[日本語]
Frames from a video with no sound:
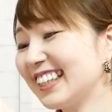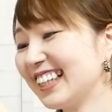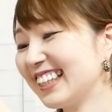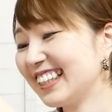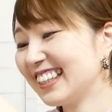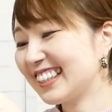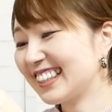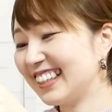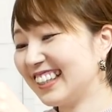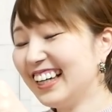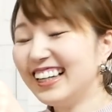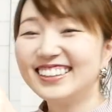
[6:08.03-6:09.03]
ないです
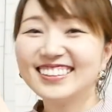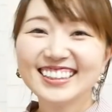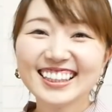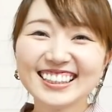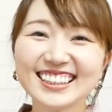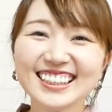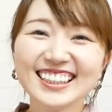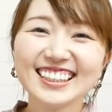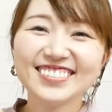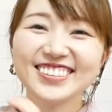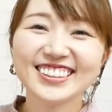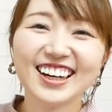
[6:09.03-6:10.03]
か嬉し
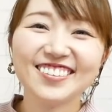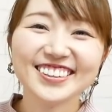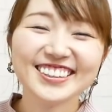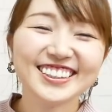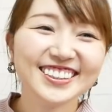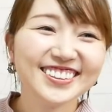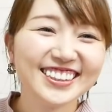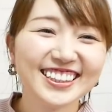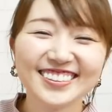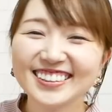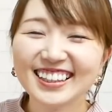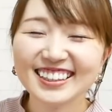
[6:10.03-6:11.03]
いもう鍋つゆい
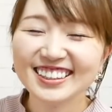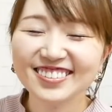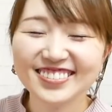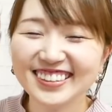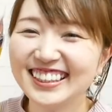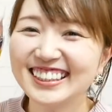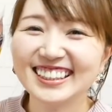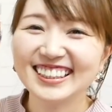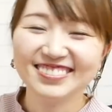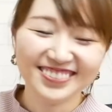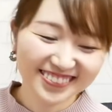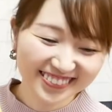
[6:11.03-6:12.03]
くらあっても嬉しいもう